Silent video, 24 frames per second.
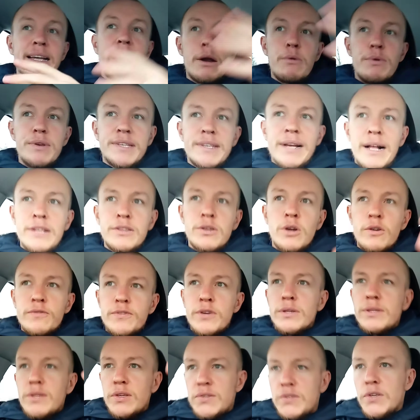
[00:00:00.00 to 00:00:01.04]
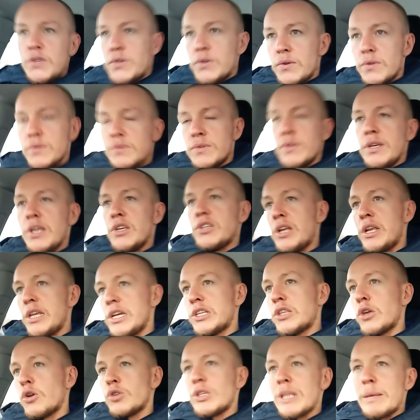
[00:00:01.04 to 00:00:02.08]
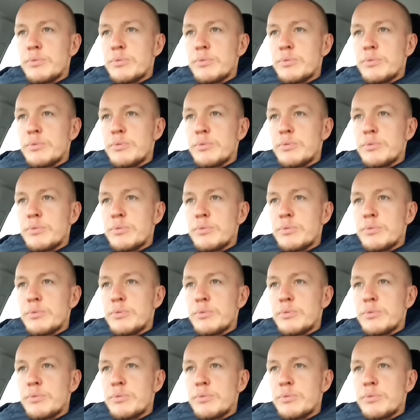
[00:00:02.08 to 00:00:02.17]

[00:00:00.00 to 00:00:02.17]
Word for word: a result of your decisions. Jeżeli ktoś na